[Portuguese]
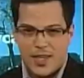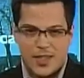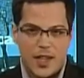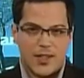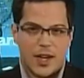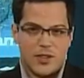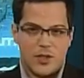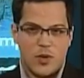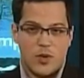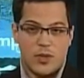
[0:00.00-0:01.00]
Na tarde
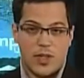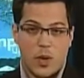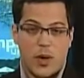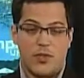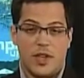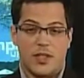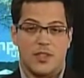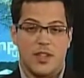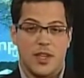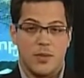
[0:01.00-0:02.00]
de ontem, a
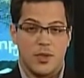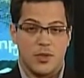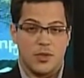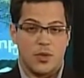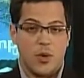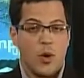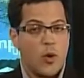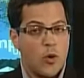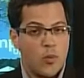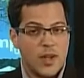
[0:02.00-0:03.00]
UFSM iniciou
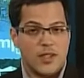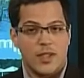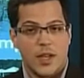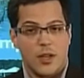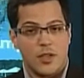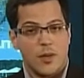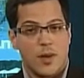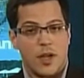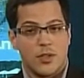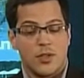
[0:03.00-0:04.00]
uma série de
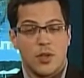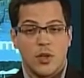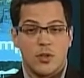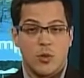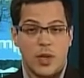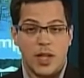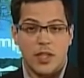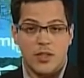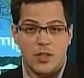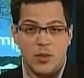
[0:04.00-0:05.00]
debates sobre a
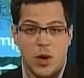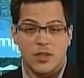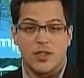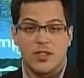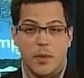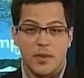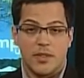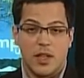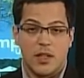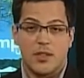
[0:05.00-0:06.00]
adesão ao Sistema de
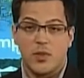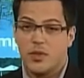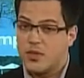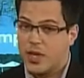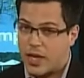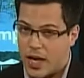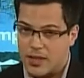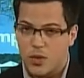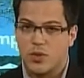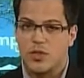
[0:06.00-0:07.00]
Seleção
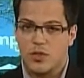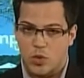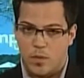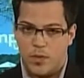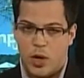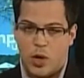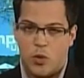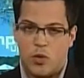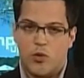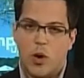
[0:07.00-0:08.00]
Unificada, o SISU.
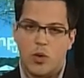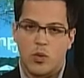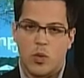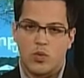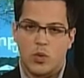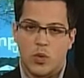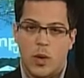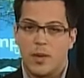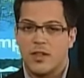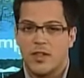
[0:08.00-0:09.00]
O fórum contou com a
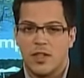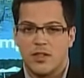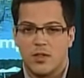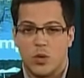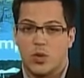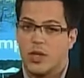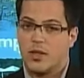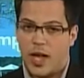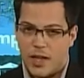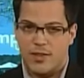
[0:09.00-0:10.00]
presença de
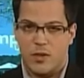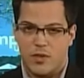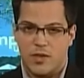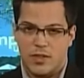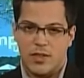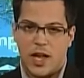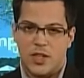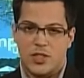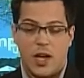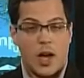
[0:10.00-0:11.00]
autoridades da
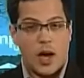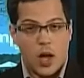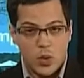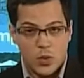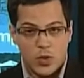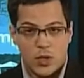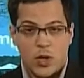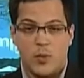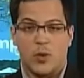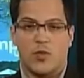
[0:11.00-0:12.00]
universidade, alunos,
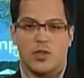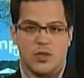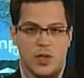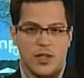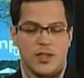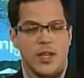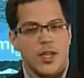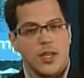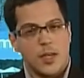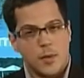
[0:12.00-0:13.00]
professores
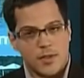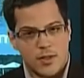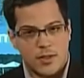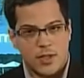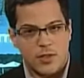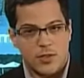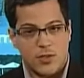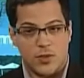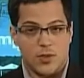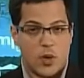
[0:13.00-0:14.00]
e representantes
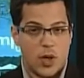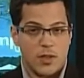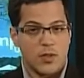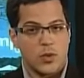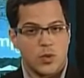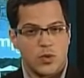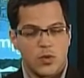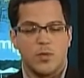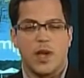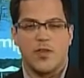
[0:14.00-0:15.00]
de escolas e
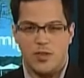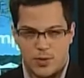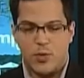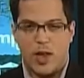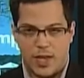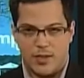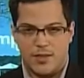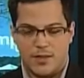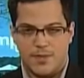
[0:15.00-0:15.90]
cursos pré-vestibulares.